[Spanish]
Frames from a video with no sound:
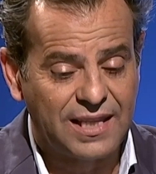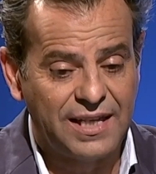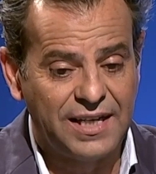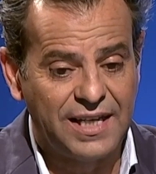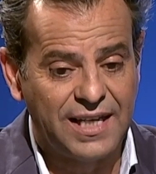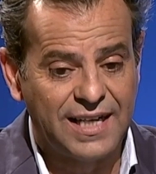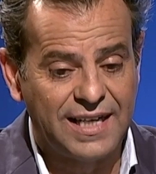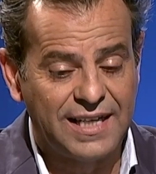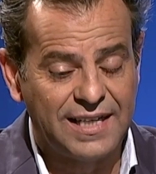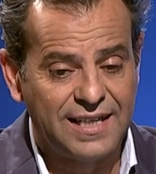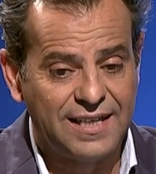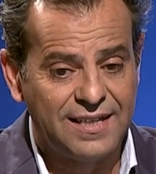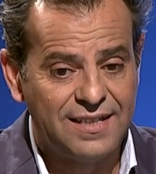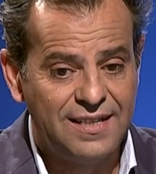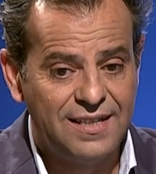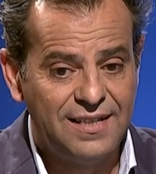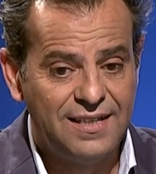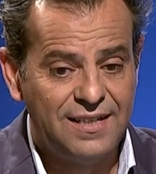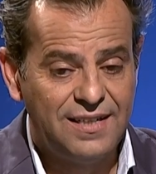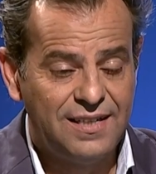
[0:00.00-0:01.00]
tenía ganas
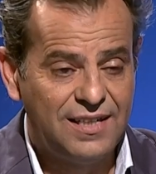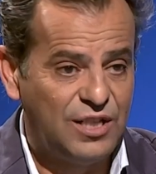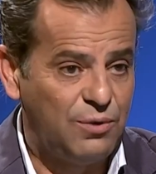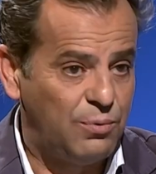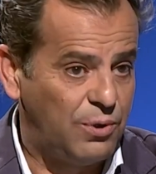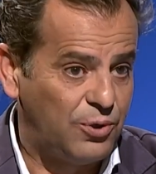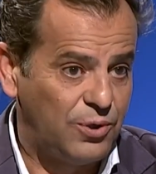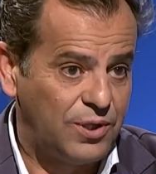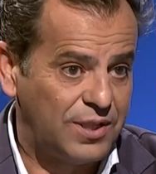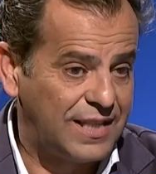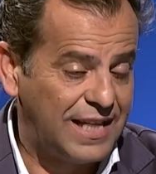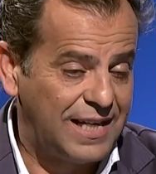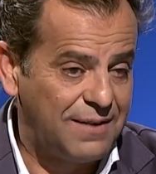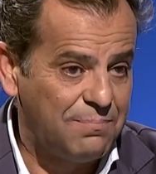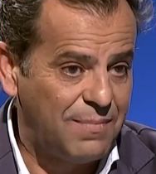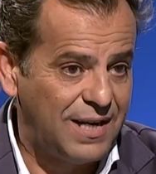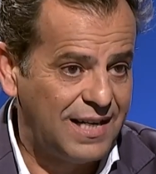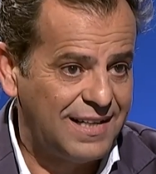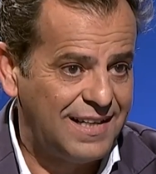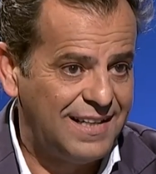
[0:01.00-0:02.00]
y bueno, y estar
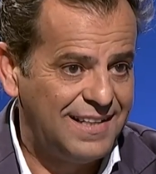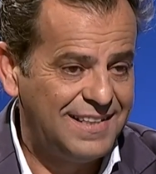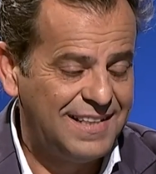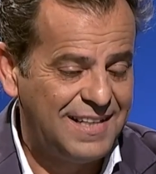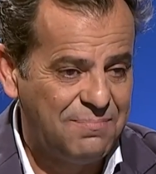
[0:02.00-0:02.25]
en Málaga,